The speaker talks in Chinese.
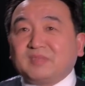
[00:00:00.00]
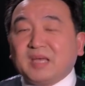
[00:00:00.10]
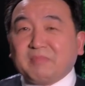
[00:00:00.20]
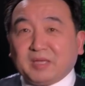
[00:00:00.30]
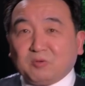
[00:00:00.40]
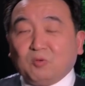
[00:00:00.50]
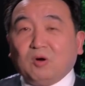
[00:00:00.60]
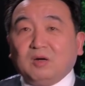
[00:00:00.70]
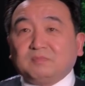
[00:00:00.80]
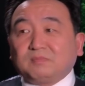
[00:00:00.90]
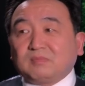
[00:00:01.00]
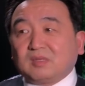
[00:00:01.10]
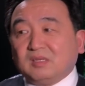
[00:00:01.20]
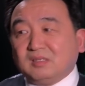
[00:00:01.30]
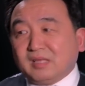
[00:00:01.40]
在美国，
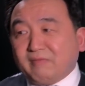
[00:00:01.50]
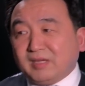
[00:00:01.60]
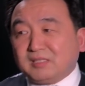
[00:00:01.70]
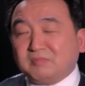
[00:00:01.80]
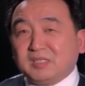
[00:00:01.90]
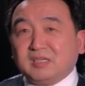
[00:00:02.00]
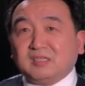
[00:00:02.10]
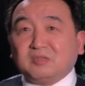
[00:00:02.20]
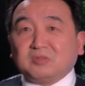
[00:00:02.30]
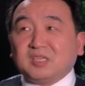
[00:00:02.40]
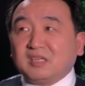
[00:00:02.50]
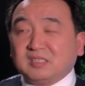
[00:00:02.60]
那为什么人人有枪？